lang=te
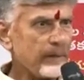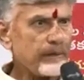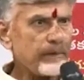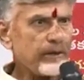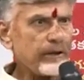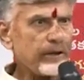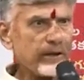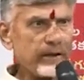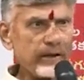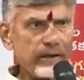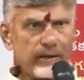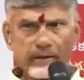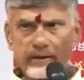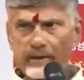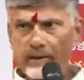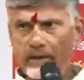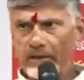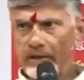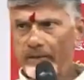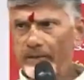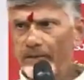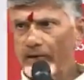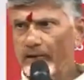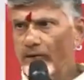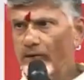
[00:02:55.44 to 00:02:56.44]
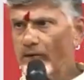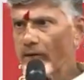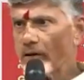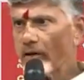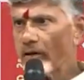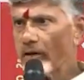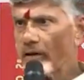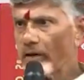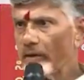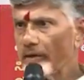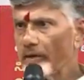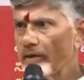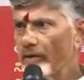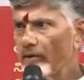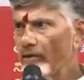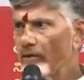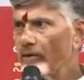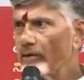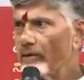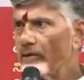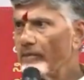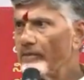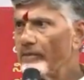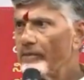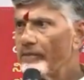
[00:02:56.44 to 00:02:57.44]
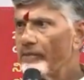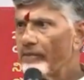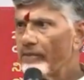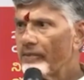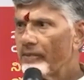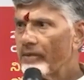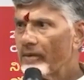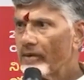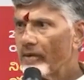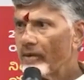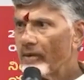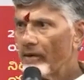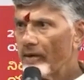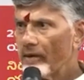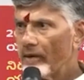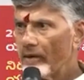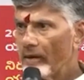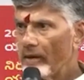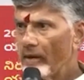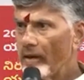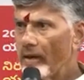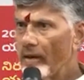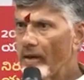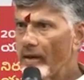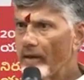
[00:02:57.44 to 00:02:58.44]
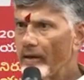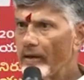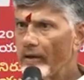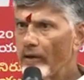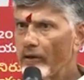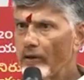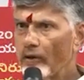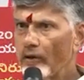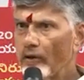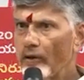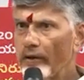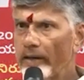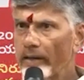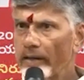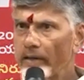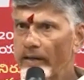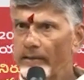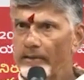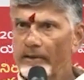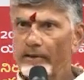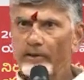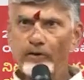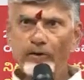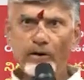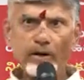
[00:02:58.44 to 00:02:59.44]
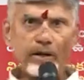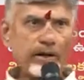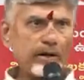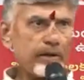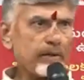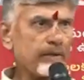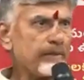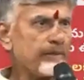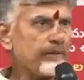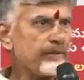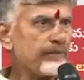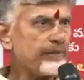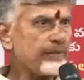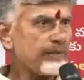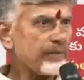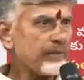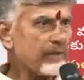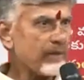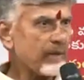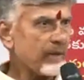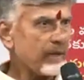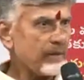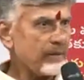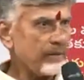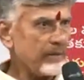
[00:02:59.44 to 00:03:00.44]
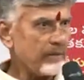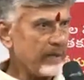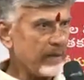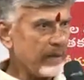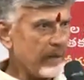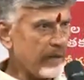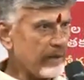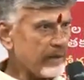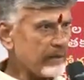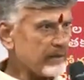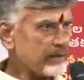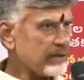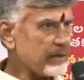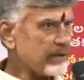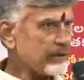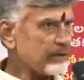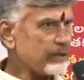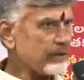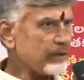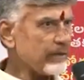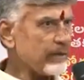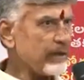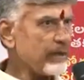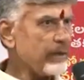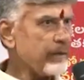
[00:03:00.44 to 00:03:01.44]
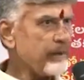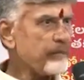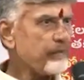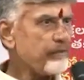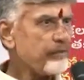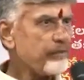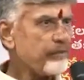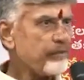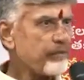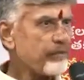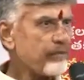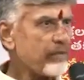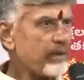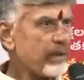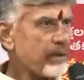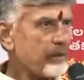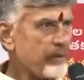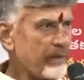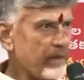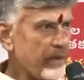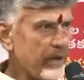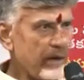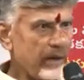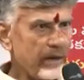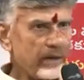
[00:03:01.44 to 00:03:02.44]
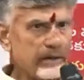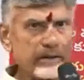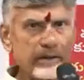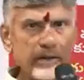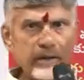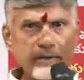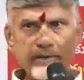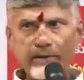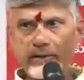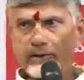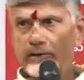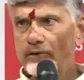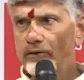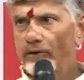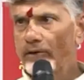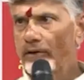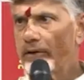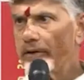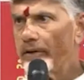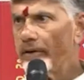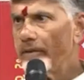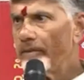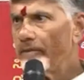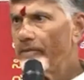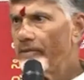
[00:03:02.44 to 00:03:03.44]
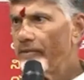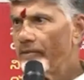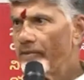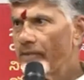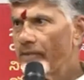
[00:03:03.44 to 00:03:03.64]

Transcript: ఇప్పుడు టెక్నాలజీ పెట్టుకున్నాక మీకు ఏ ఇంట్లో ఎంతమంది ఉన్నారు మీ ఆస్తి ఎంత ఉంది మీ ఆదాయం ఎంత ఉంది